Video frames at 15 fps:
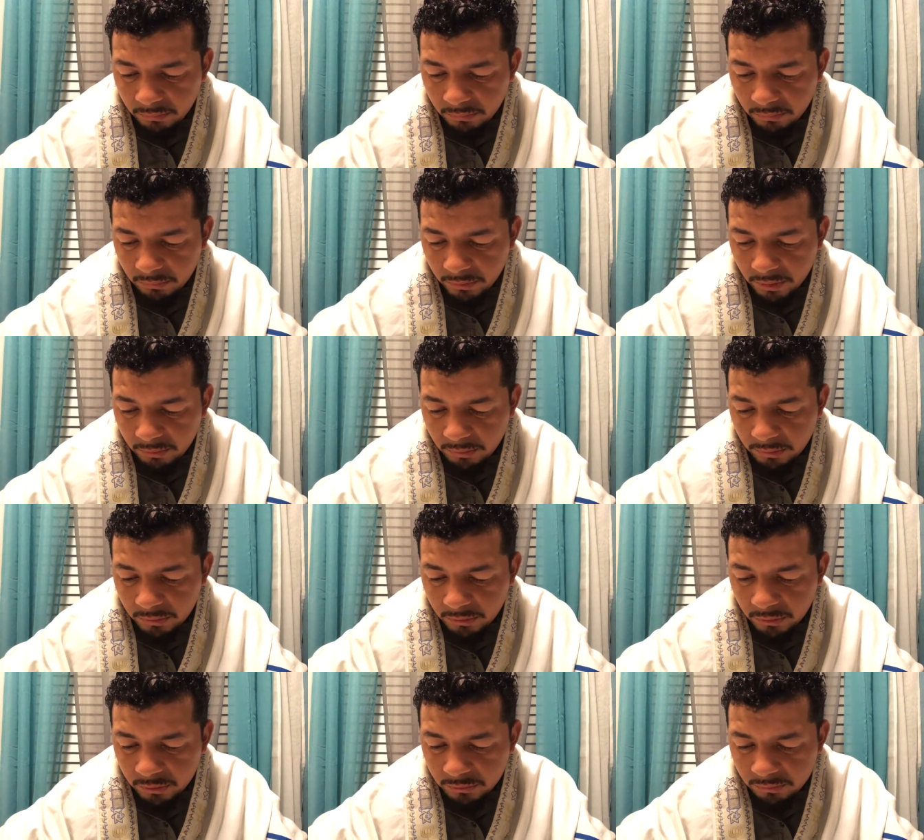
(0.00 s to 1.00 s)

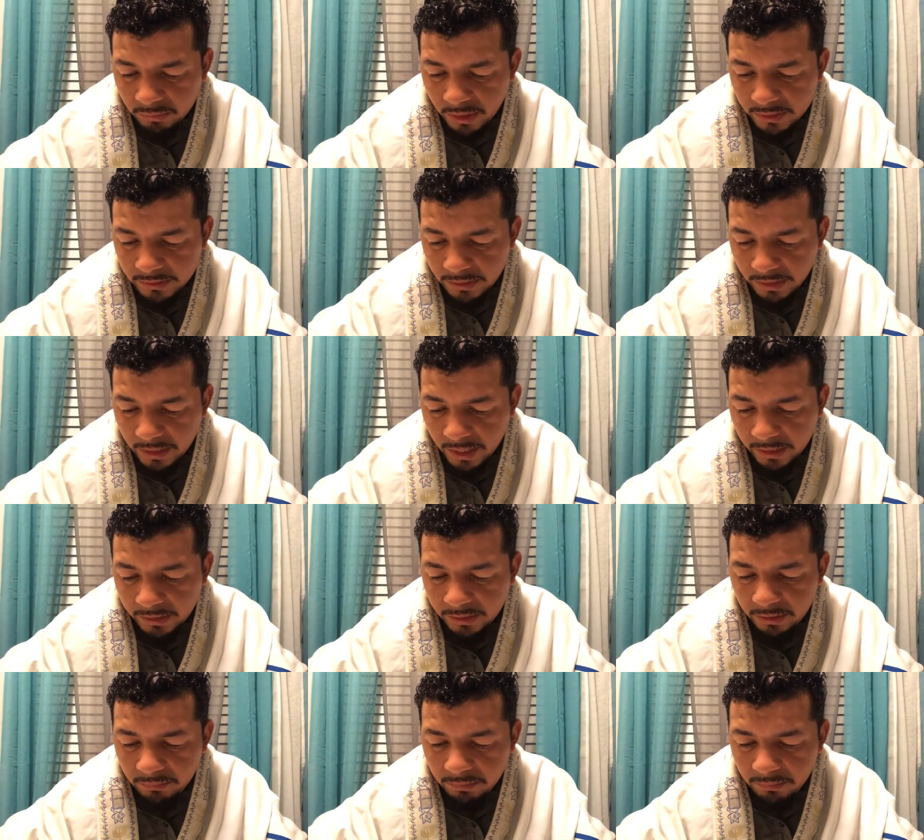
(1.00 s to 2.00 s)
moribundos, mas he
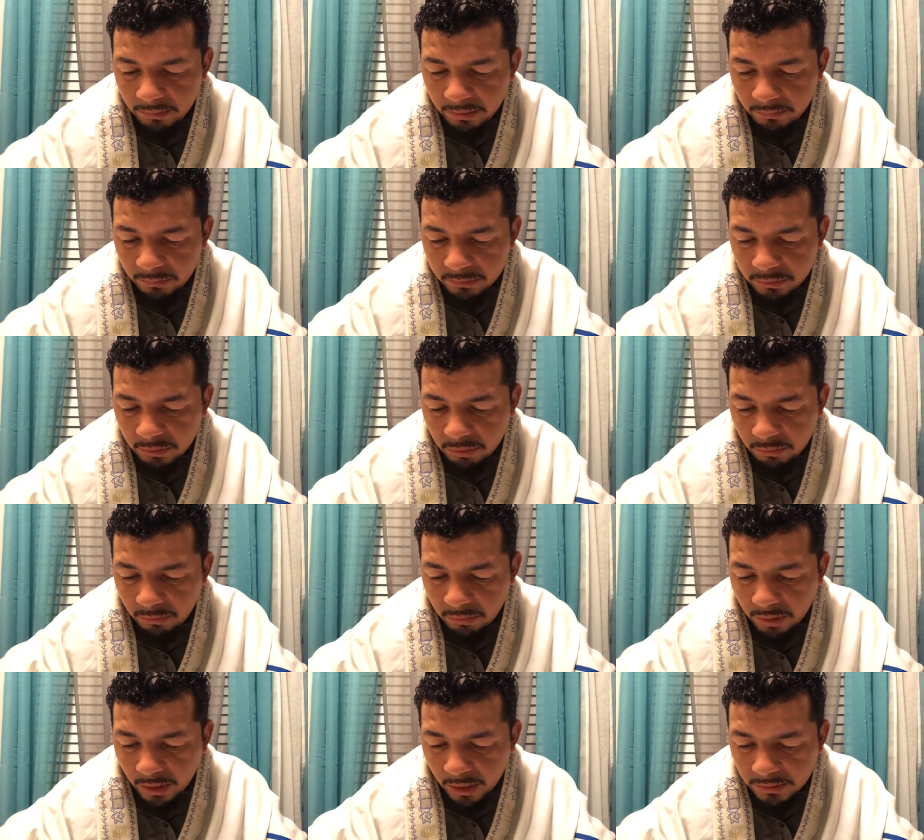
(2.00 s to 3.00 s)
aquí vivimos
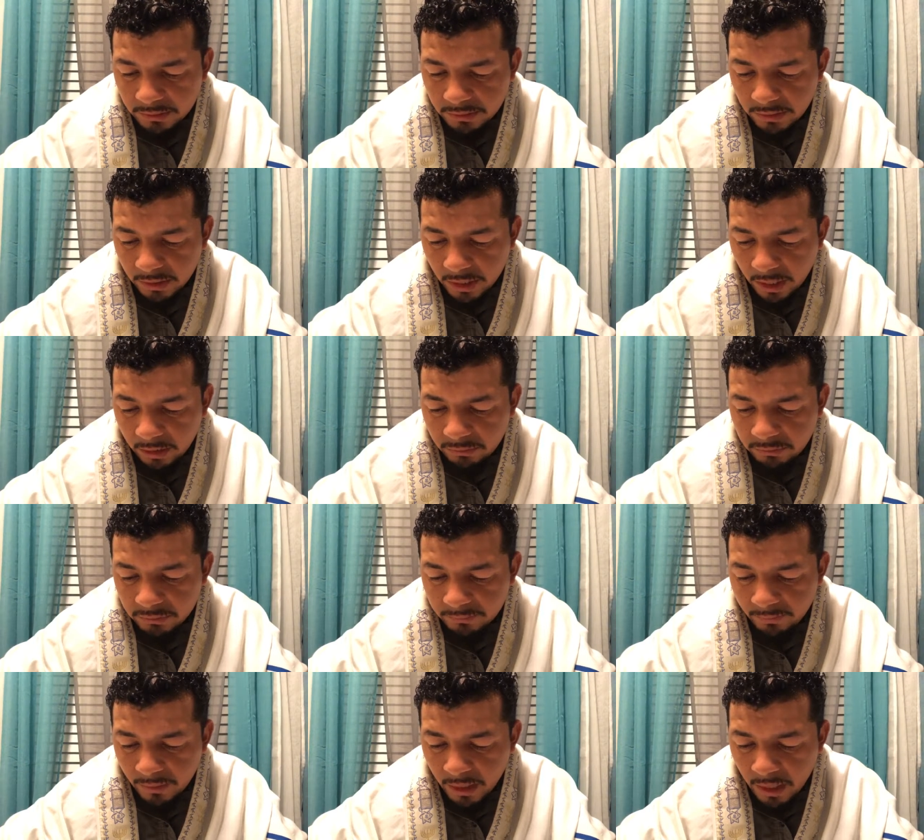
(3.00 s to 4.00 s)
como
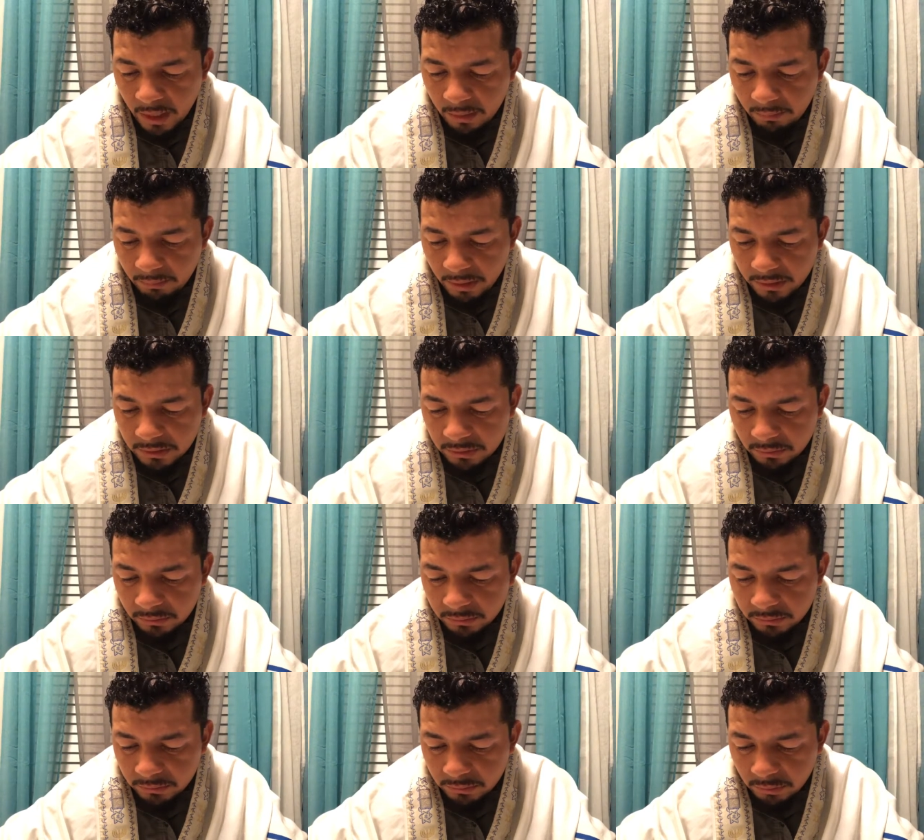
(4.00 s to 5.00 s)
castigados, mas
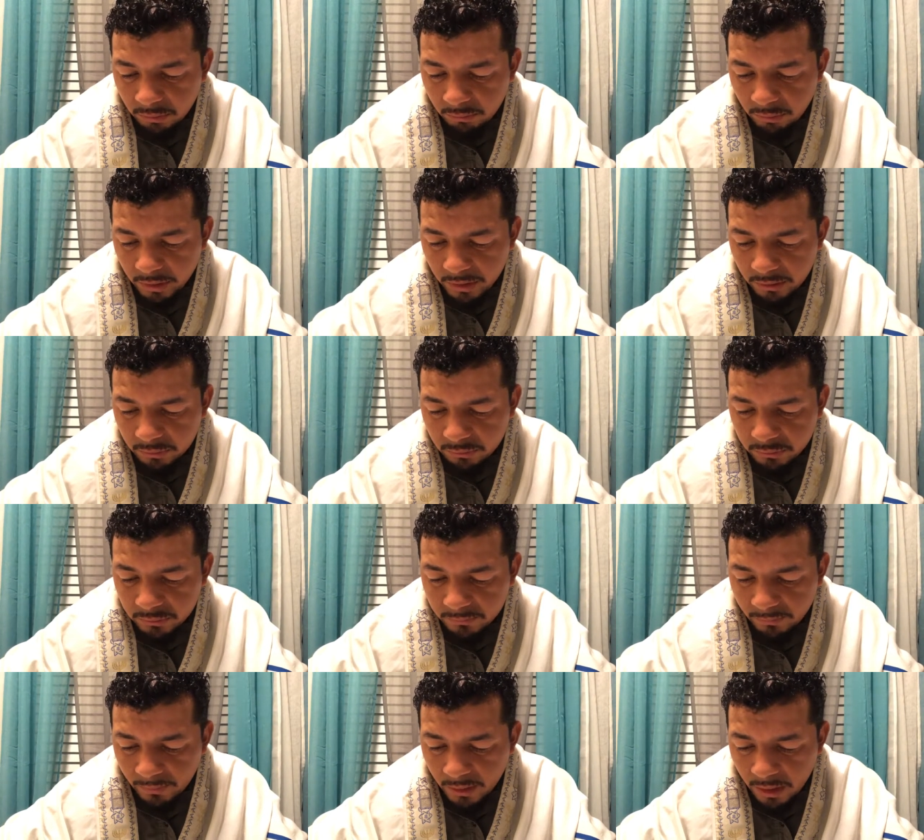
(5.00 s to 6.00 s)
no
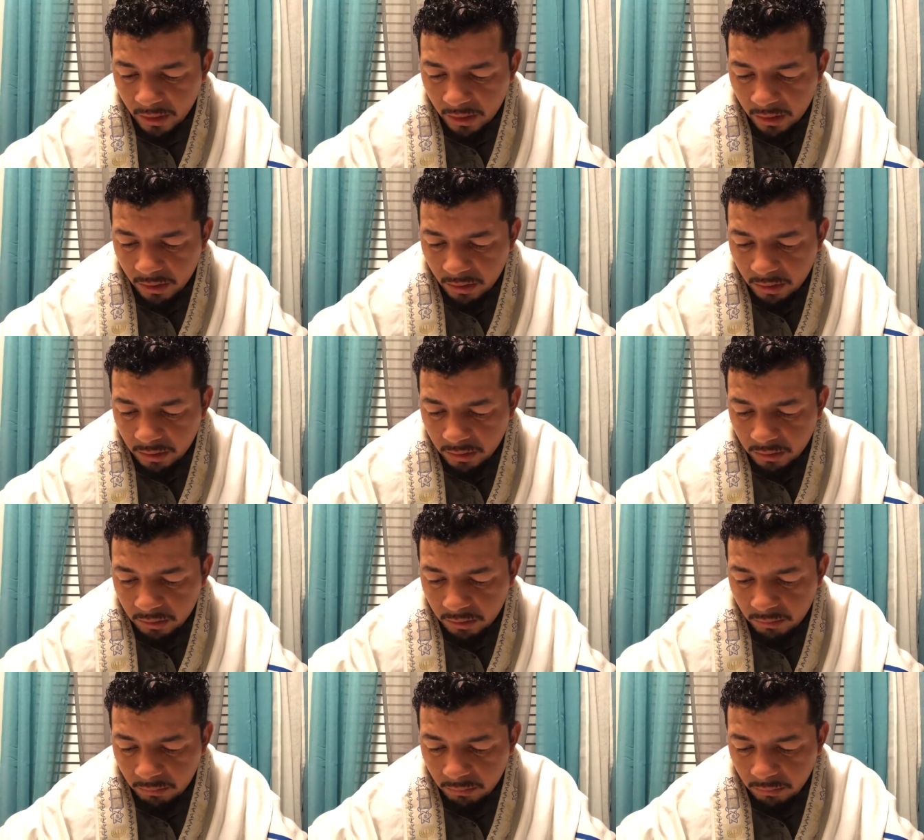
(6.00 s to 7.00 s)
muertos,
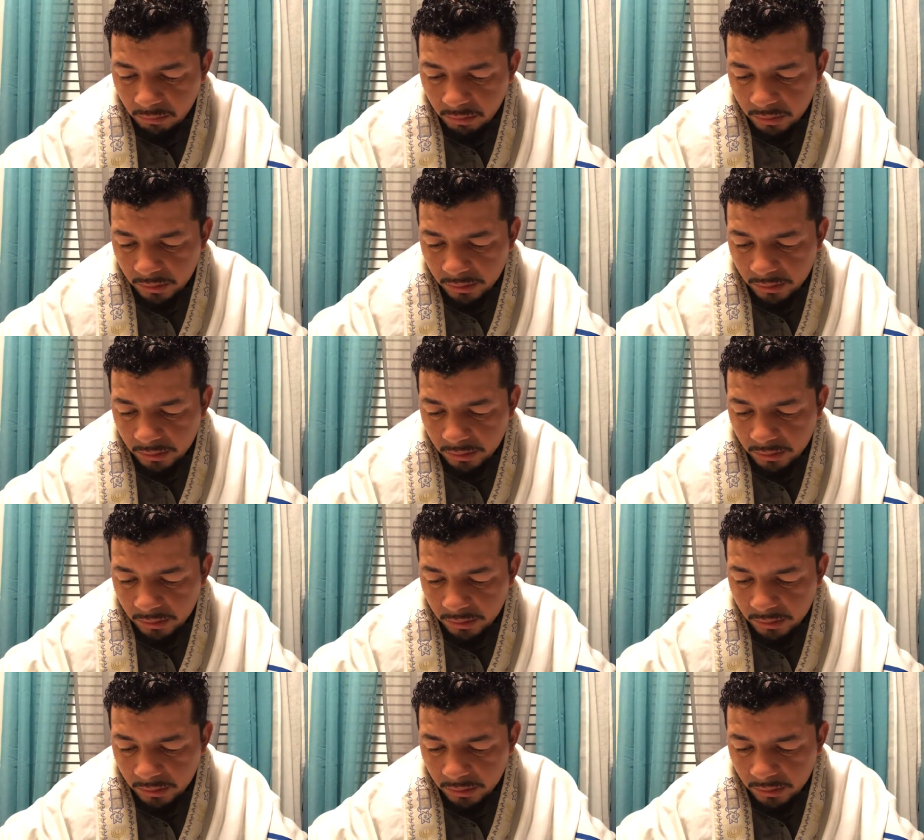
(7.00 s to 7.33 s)
como